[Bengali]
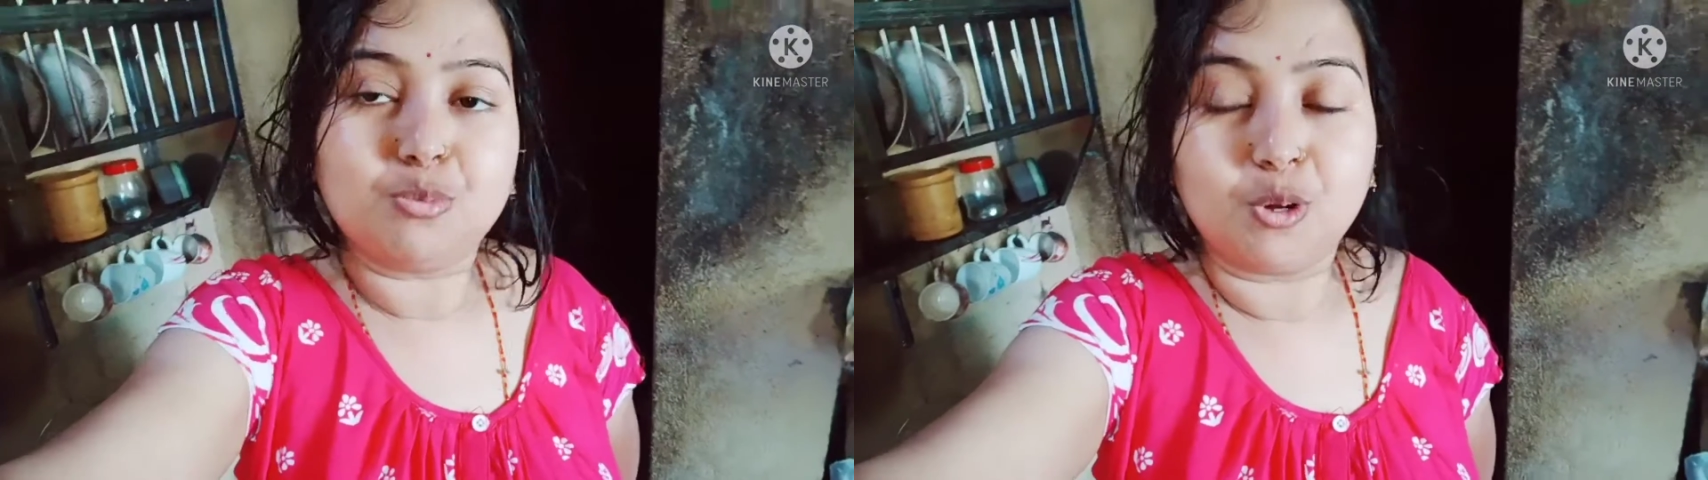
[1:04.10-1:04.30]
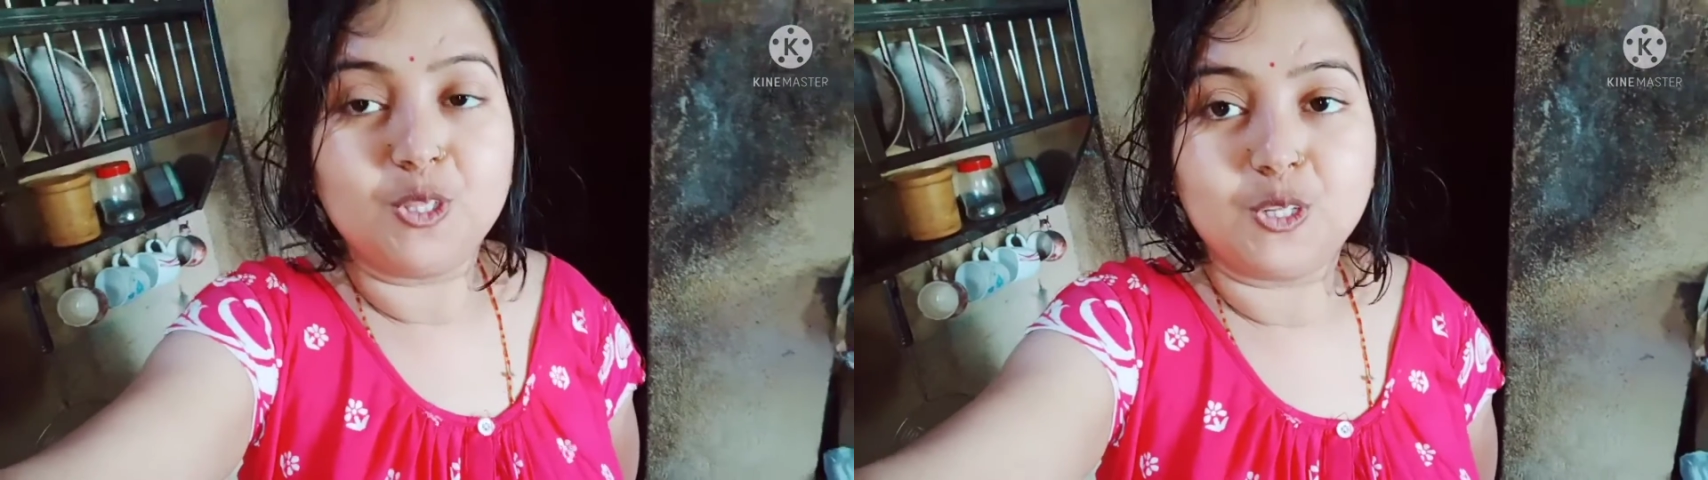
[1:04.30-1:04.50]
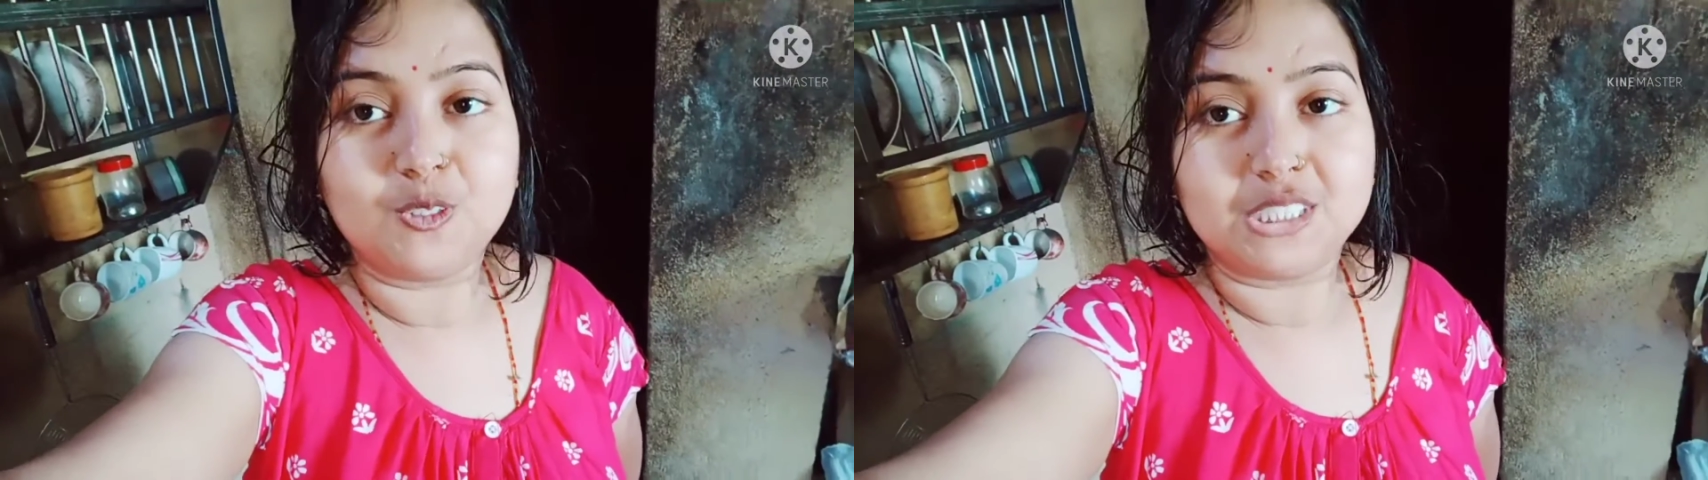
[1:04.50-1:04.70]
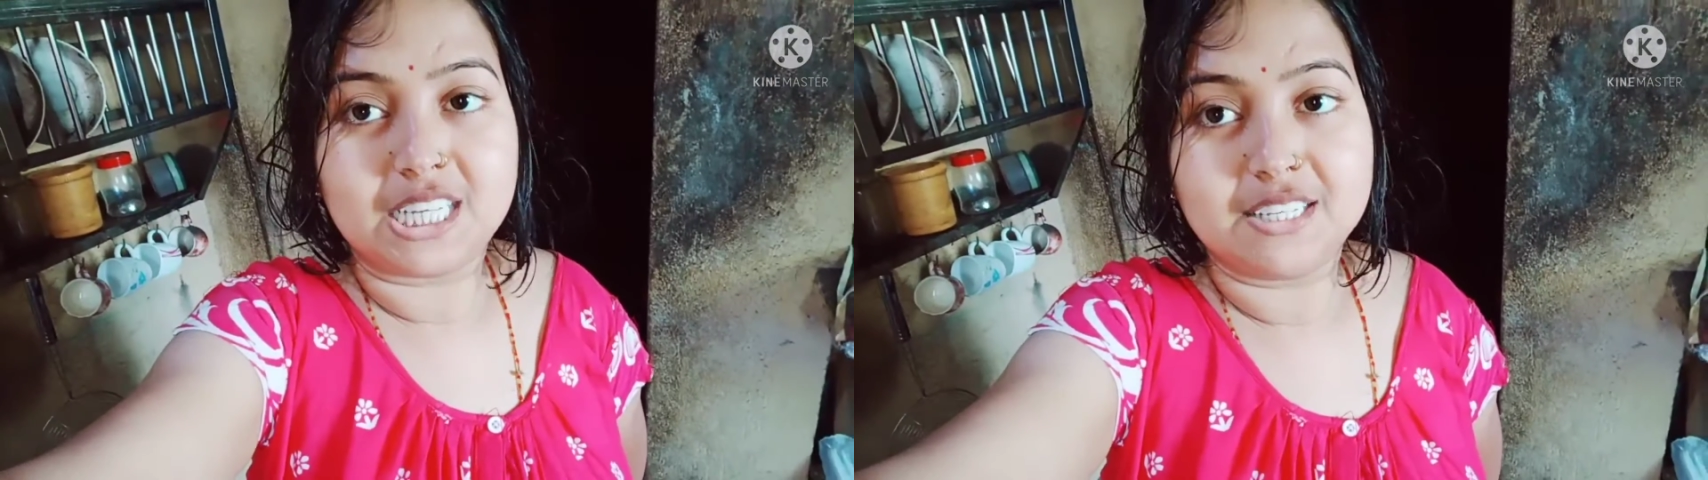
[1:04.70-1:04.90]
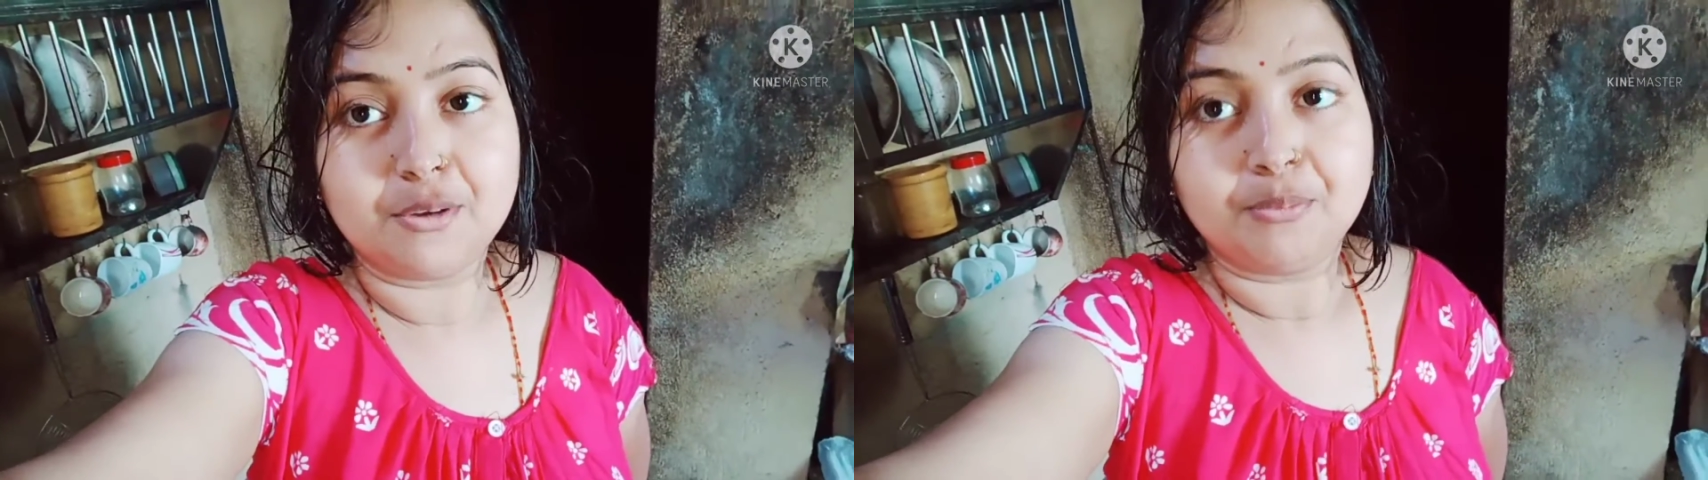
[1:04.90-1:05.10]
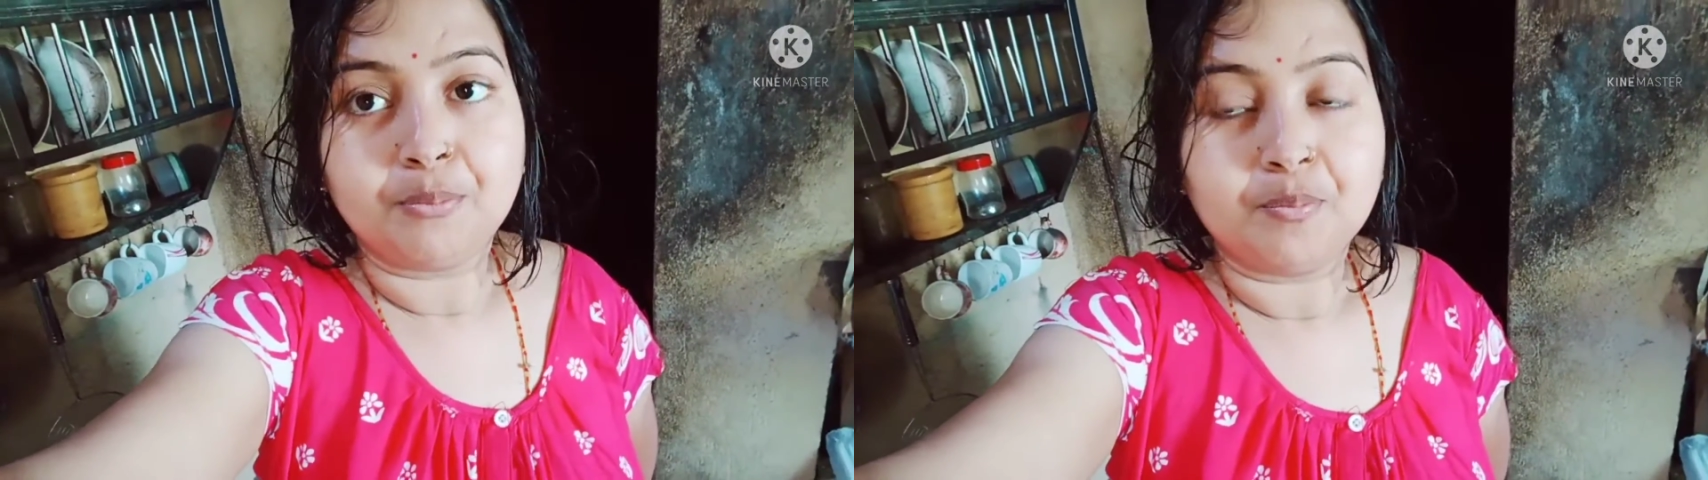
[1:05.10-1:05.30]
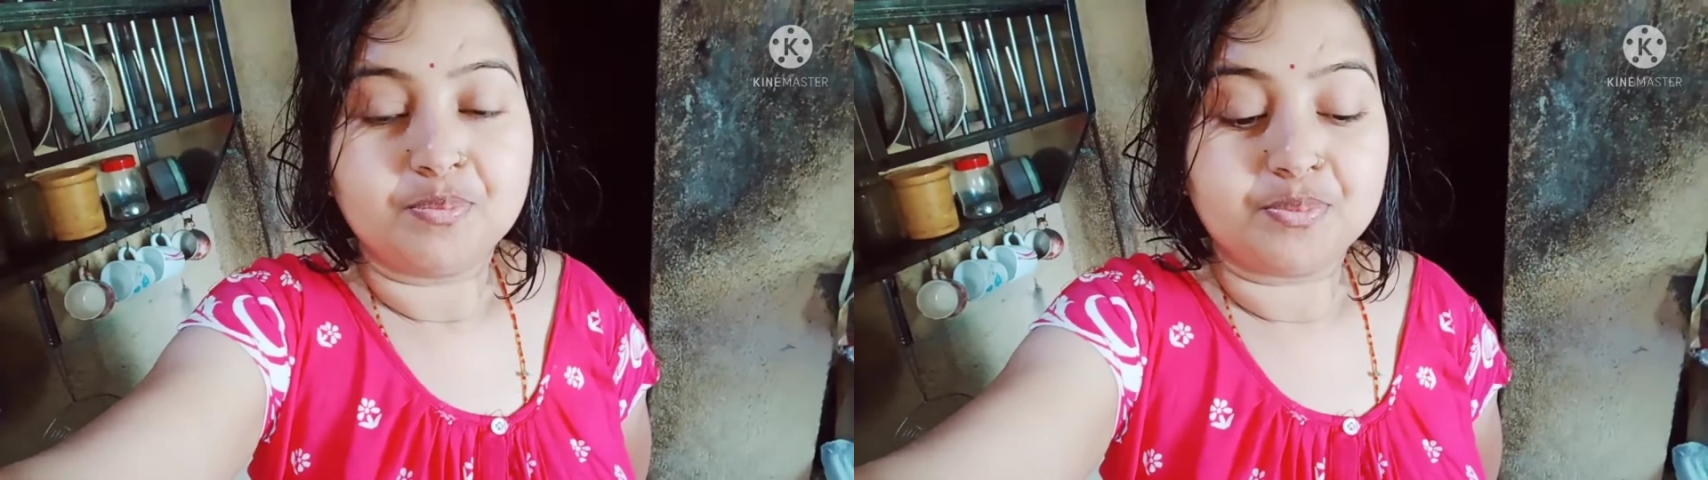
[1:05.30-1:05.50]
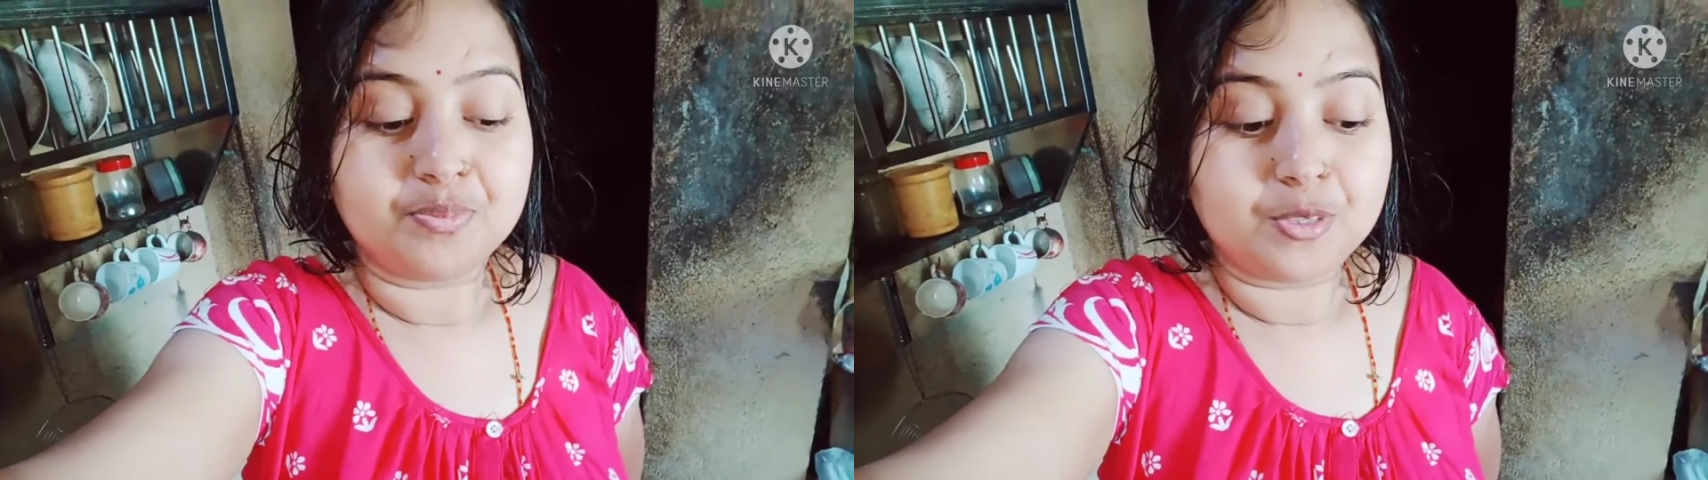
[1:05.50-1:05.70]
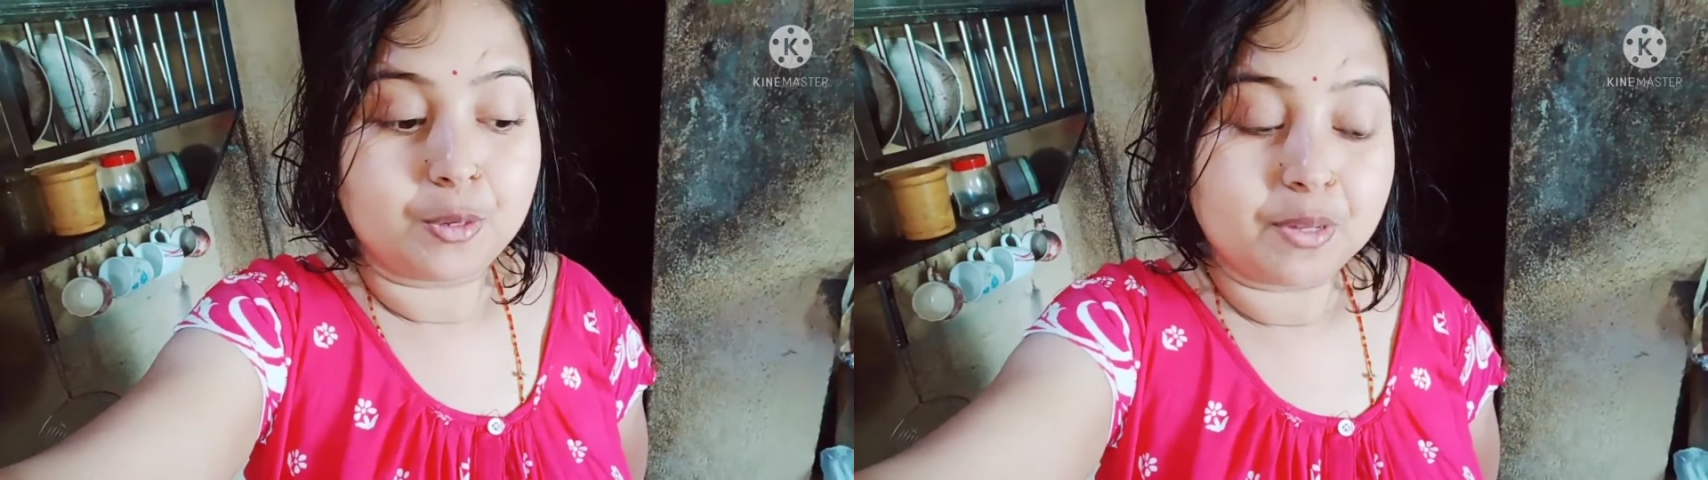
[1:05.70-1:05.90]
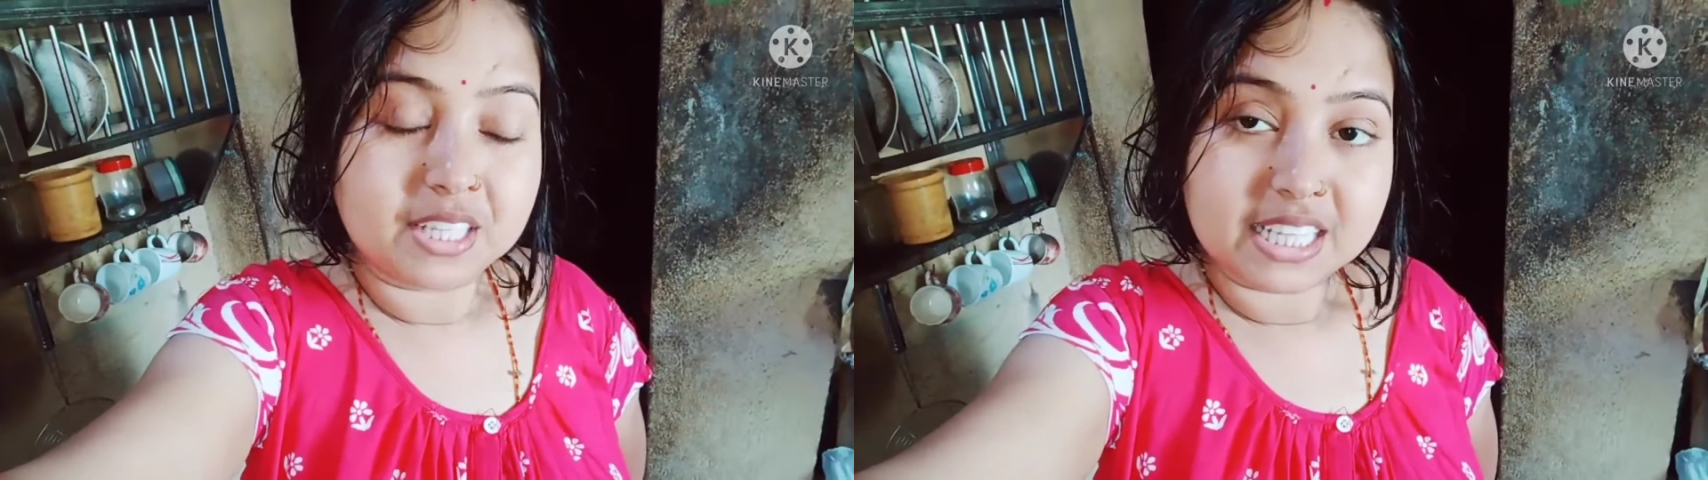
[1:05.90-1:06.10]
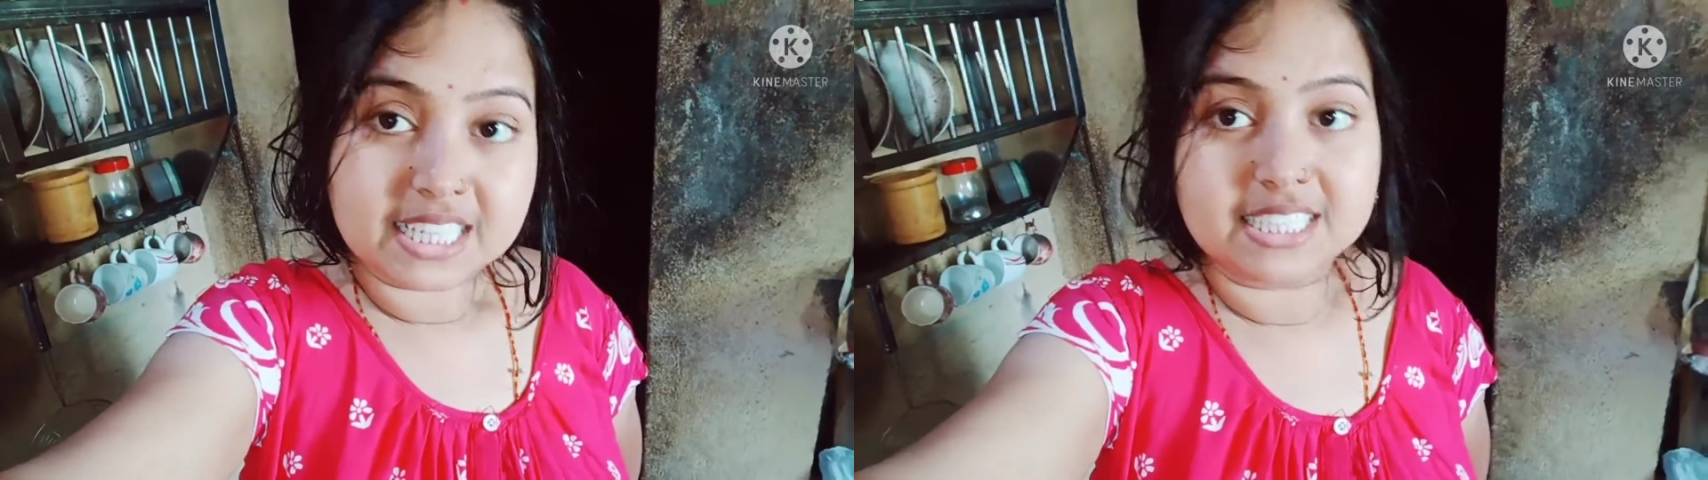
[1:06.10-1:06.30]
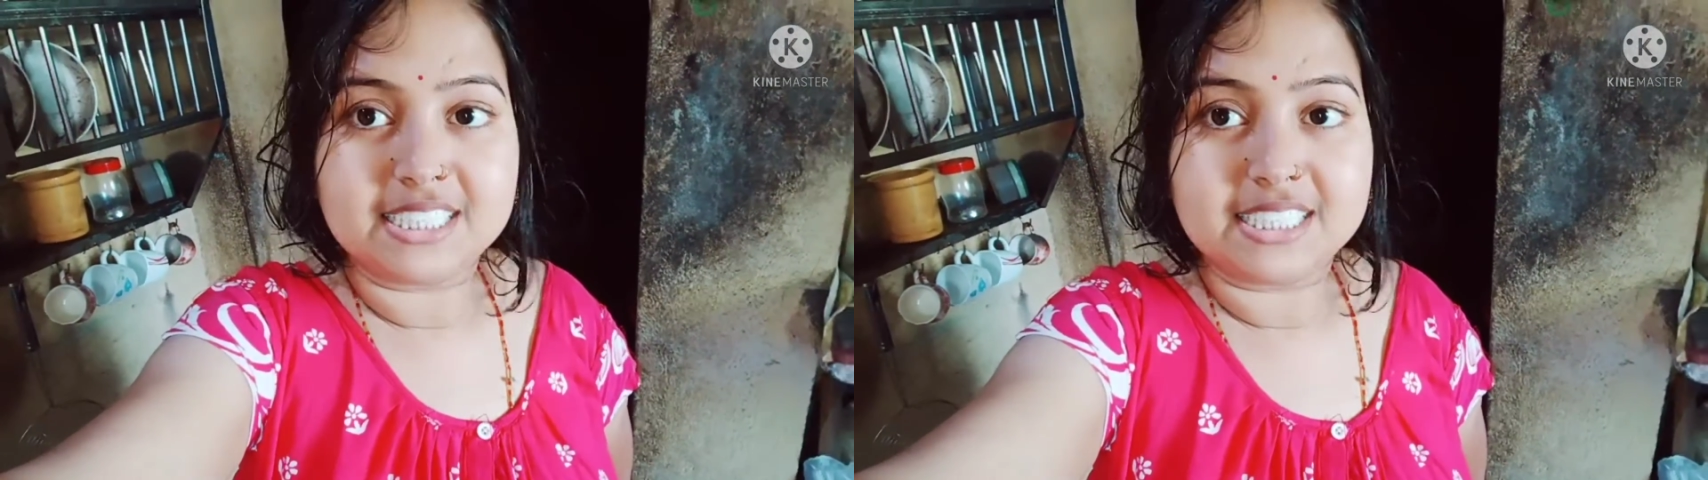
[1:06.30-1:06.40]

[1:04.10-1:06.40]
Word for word: বলতেও চাই তোমাদেরকে এটা